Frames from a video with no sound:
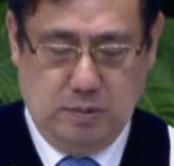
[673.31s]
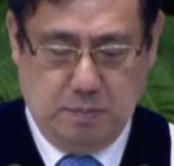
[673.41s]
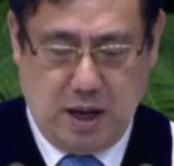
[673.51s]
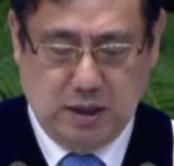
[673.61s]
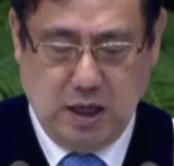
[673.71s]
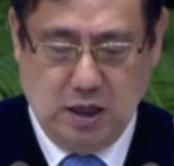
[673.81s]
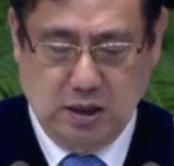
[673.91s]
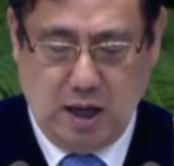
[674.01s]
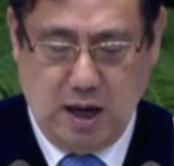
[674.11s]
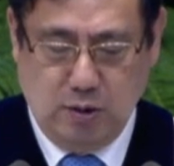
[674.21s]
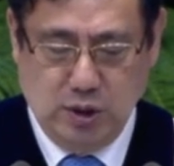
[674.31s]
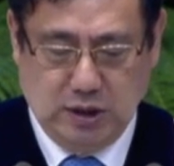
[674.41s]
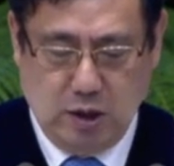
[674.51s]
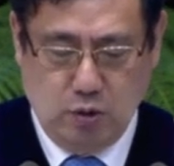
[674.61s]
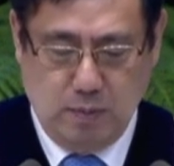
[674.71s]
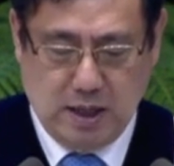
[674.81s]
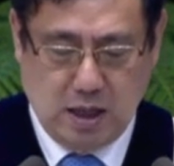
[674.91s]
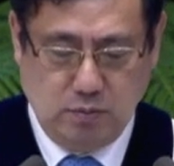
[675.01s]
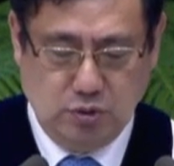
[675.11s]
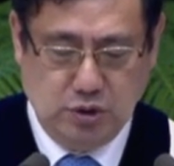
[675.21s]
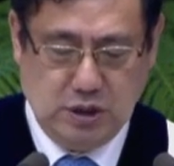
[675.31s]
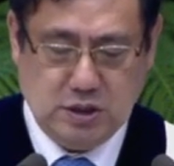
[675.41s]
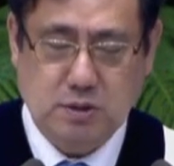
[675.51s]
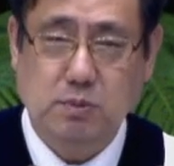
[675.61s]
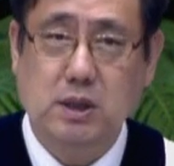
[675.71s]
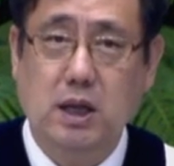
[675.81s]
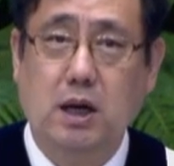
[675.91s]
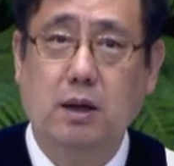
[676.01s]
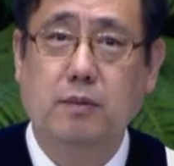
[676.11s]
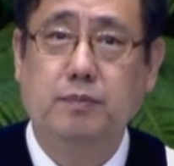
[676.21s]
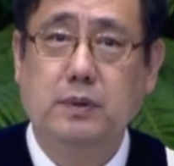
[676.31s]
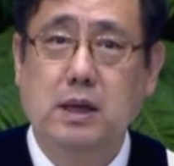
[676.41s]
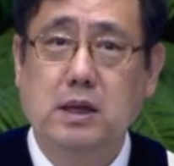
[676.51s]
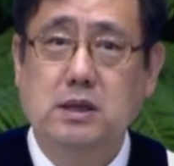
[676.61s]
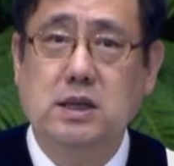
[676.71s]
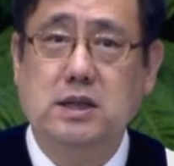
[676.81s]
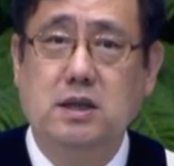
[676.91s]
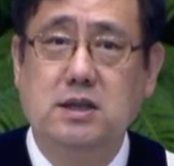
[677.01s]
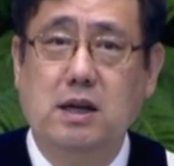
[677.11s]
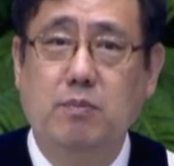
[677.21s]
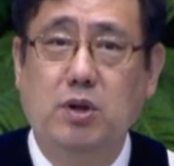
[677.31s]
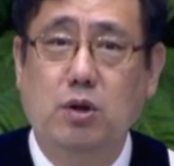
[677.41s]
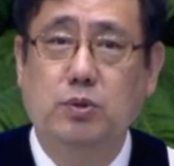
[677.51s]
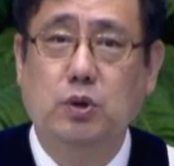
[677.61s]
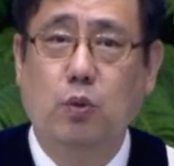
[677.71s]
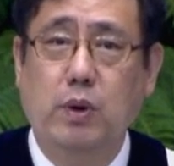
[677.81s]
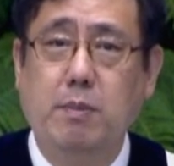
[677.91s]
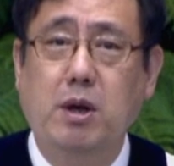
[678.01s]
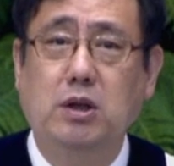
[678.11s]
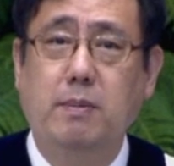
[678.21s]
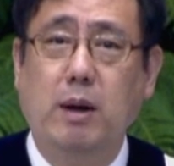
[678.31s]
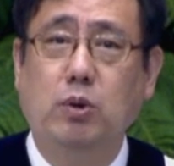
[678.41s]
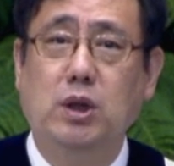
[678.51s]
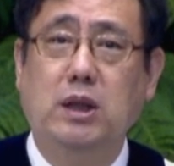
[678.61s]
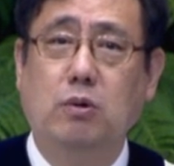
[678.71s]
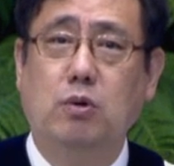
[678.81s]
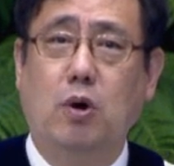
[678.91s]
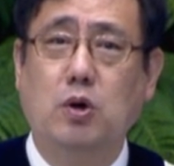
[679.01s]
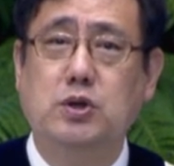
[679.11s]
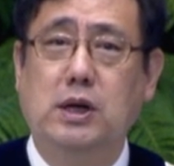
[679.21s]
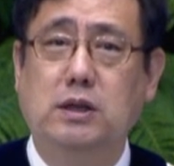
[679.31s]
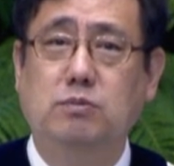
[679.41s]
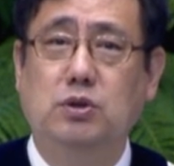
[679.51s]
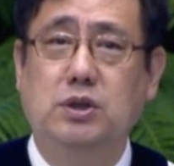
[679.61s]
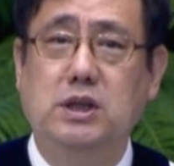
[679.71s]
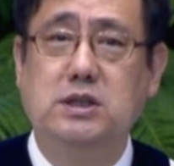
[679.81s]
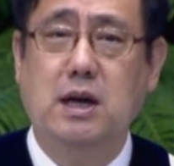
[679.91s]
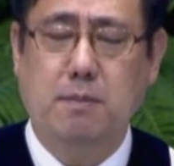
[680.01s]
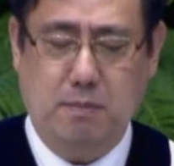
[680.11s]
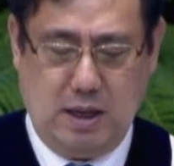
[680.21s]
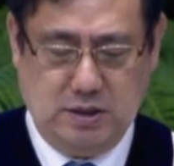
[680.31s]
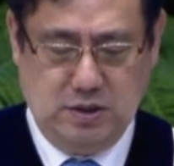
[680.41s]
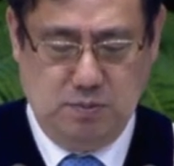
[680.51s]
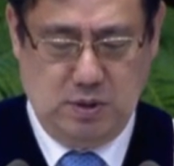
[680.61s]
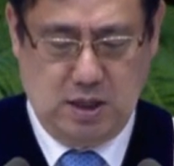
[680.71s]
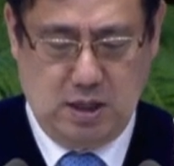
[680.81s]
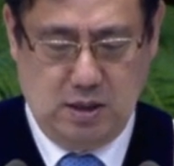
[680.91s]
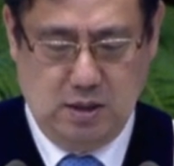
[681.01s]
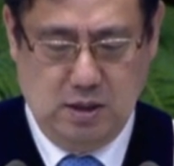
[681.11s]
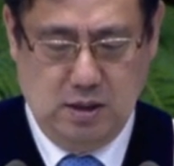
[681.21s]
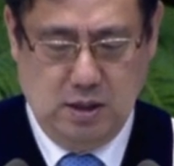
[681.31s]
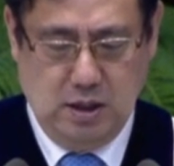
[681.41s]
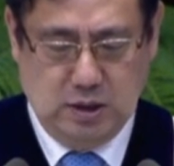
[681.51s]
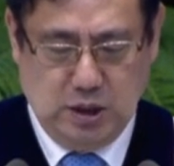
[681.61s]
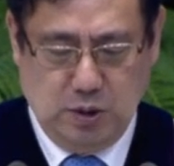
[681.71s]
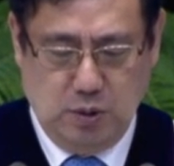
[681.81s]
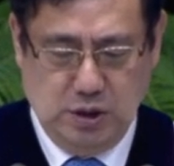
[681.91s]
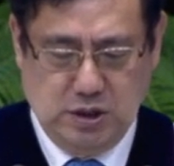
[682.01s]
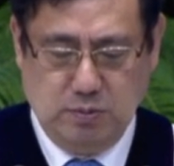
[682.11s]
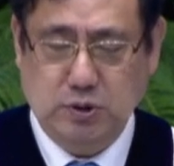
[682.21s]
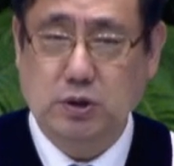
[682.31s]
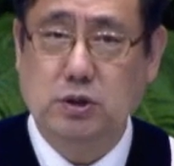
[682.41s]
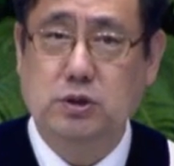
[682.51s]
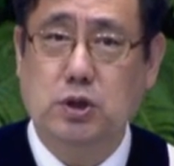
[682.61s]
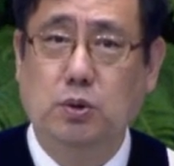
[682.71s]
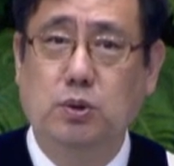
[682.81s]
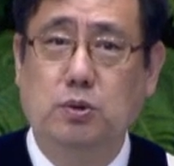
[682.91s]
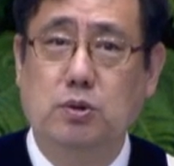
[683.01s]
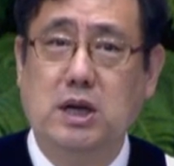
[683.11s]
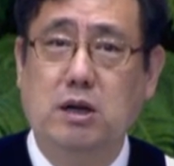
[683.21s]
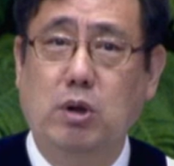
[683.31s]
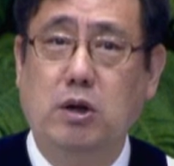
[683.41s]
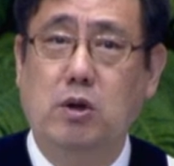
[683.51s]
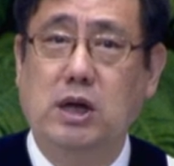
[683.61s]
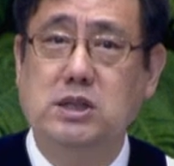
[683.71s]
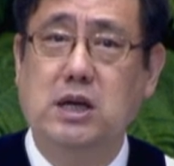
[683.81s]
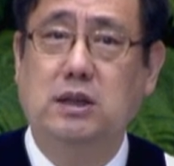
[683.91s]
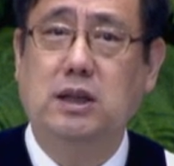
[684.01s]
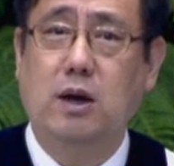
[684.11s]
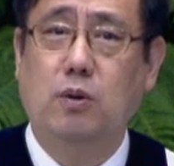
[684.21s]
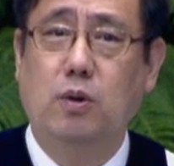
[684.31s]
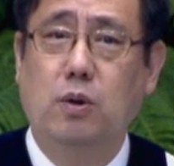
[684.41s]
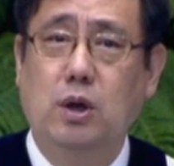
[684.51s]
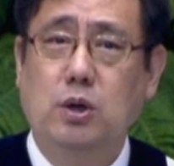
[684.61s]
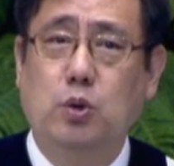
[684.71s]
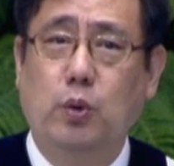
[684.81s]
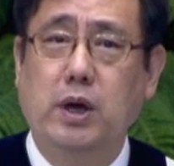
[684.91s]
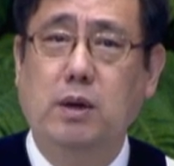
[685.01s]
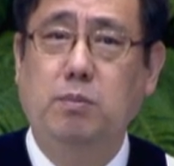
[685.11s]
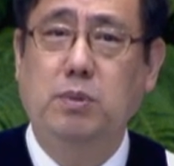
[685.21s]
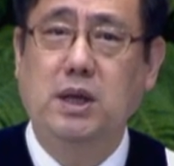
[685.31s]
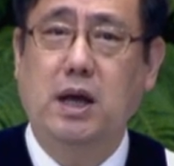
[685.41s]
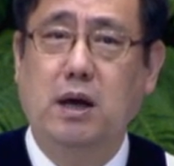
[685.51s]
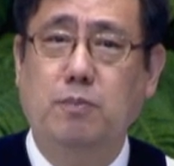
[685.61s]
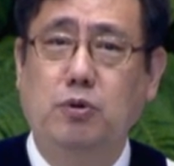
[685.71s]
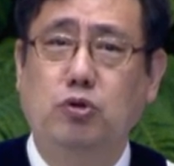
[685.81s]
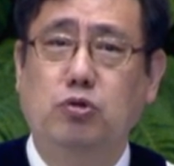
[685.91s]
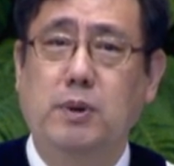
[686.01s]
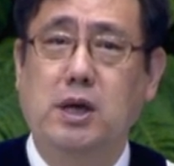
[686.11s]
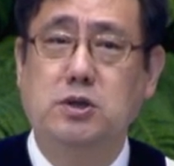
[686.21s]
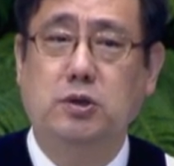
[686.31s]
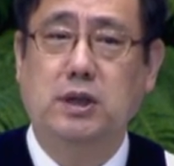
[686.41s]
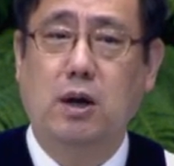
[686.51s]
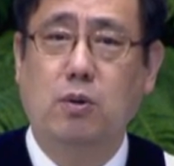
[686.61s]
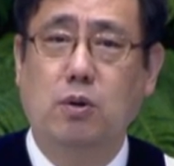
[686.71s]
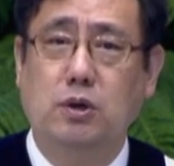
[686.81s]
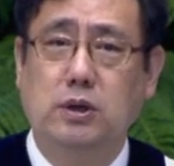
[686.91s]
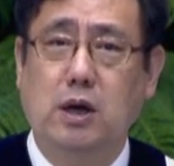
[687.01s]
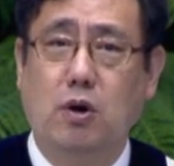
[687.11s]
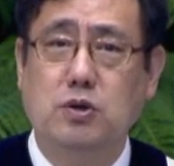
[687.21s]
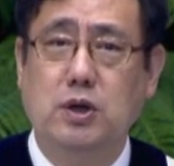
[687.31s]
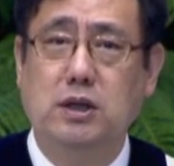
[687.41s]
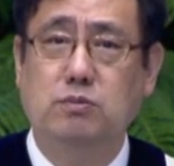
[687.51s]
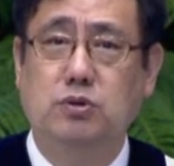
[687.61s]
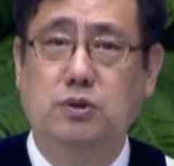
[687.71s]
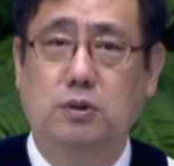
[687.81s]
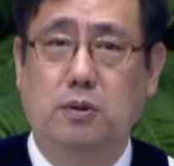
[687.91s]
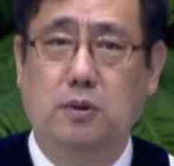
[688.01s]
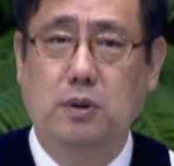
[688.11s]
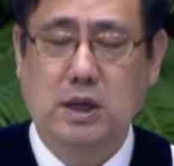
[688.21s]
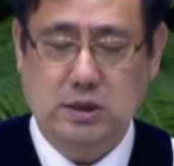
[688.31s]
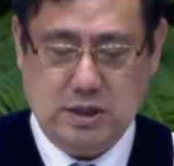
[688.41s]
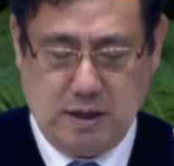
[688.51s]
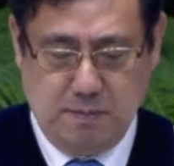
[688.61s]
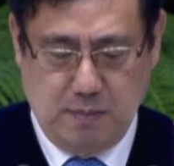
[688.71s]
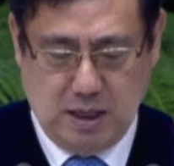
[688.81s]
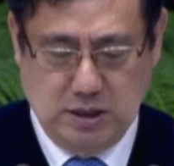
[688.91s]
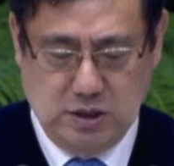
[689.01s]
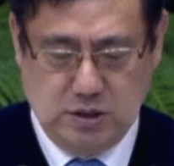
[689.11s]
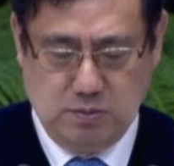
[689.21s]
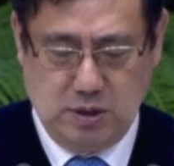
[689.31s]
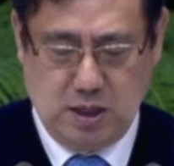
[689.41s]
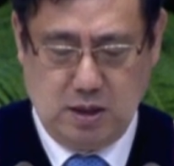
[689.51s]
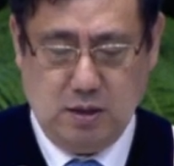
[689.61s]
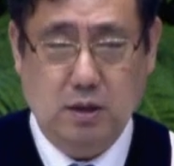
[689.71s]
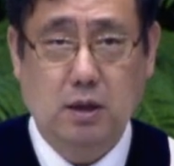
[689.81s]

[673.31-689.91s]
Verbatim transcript: 박해를 당하고 있다고 말하는 분들이 있습니다. 세상 사람들로부터 외면을 받고 있다고 걱정하는 분들이 참 많습니다. 그리고 이제부터는 전도도 잘 될 것 같지 않다고 교회의 미래가 불투명해졌다고 그렇게 걱정하는 분들도 참 많이 있습니다.